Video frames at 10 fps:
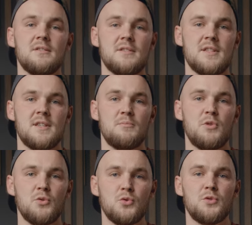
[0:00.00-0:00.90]
за
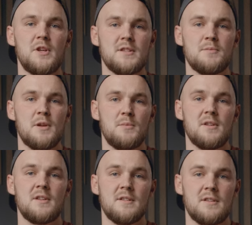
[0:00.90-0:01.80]
минуту 30
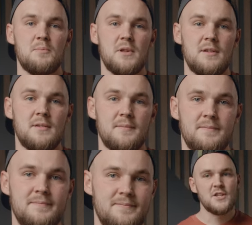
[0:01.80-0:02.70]
примерно она закипела.
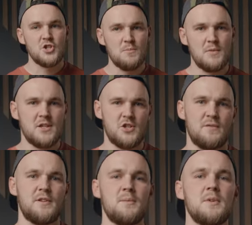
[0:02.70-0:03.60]
Чем меньше
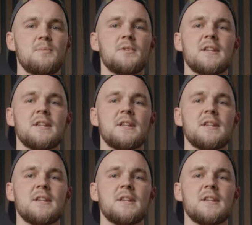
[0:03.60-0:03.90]
времени мы